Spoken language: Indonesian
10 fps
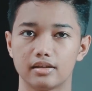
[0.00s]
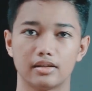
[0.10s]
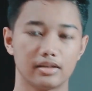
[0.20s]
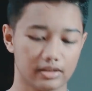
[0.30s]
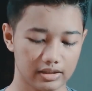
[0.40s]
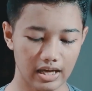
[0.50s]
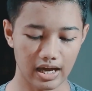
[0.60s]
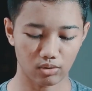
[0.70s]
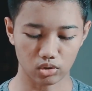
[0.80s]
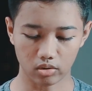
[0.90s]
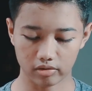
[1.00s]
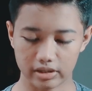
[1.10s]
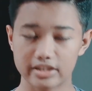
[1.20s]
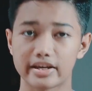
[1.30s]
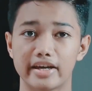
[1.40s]
Ya, untuk
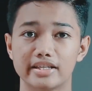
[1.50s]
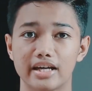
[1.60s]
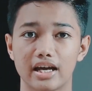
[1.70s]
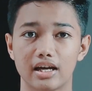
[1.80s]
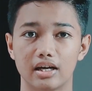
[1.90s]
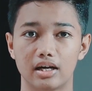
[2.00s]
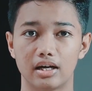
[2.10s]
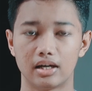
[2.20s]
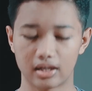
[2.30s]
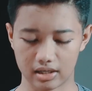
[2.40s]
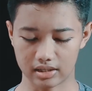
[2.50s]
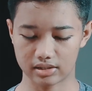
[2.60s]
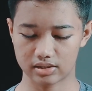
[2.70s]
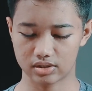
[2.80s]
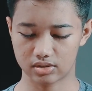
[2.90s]
desainnya uh,
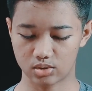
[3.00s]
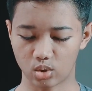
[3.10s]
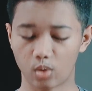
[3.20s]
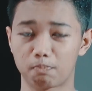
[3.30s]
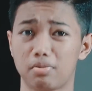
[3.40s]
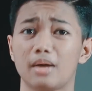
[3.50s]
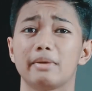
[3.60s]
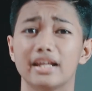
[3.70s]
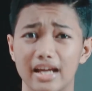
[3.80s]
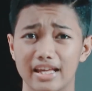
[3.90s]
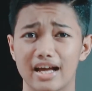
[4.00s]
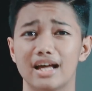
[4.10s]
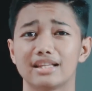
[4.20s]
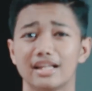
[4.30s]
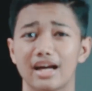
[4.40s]
cukup berbeda
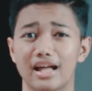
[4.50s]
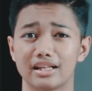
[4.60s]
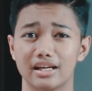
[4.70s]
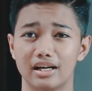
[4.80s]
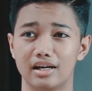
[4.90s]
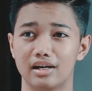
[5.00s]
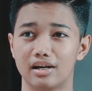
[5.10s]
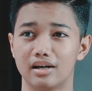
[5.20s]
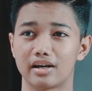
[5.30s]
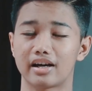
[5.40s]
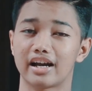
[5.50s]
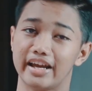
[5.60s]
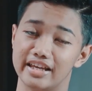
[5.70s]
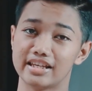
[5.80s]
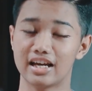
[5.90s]
ya uh, dengan
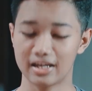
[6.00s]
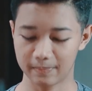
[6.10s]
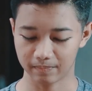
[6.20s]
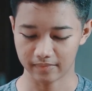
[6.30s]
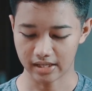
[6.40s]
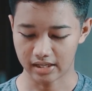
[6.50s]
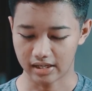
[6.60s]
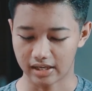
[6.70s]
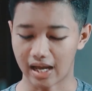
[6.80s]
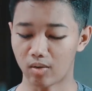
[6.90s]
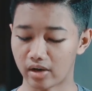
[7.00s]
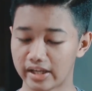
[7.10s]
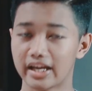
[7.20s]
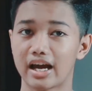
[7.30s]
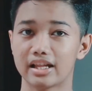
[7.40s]
claynya. Kalian
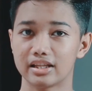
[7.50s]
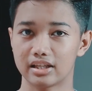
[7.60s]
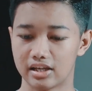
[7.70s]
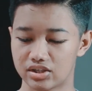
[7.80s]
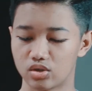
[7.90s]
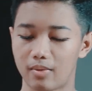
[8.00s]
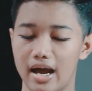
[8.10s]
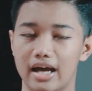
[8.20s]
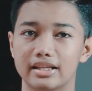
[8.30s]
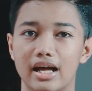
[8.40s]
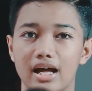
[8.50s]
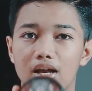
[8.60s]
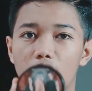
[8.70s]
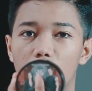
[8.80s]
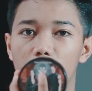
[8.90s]
claynya kan uh, cuma
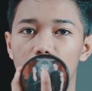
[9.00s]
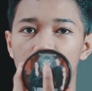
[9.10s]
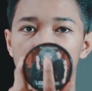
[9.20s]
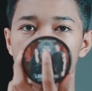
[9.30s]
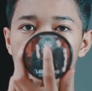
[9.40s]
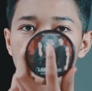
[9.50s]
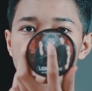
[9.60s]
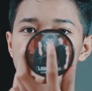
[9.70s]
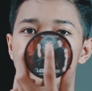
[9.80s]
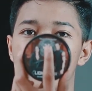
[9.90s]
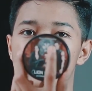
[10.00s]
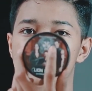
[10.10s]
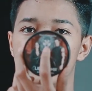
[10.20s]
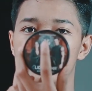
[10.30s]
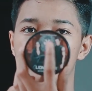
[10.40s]
ada logo
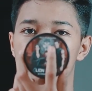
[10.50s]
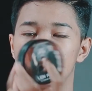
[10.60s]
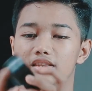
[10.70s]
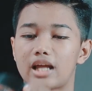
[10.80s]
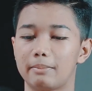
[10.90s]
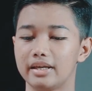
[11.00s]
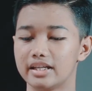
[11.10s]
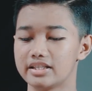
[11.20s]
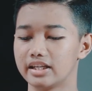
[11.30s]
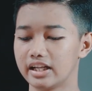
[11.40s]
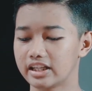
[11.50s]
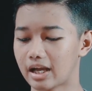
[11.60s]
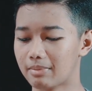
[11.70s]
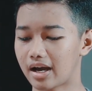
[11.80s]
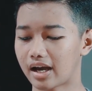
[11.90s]
singanya, tapi di sini
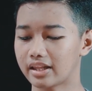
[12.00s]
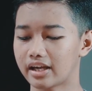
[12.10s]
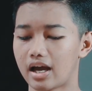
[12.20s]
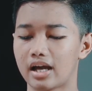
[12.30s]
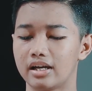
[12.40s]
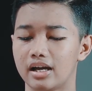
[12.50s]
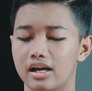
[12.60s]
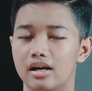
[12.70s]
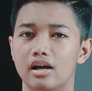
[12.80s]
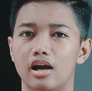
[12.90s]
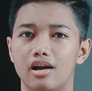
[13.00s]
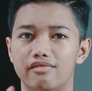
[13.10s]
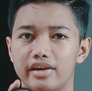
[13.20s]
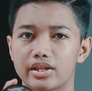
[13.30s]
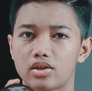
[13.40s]
ditambahkan kayak ada
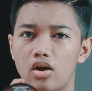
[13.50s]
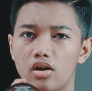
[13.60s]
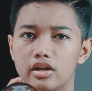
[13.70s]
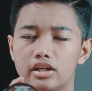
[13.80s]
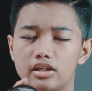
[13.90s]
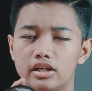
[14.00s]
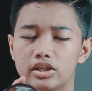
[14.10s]
vektor gitu.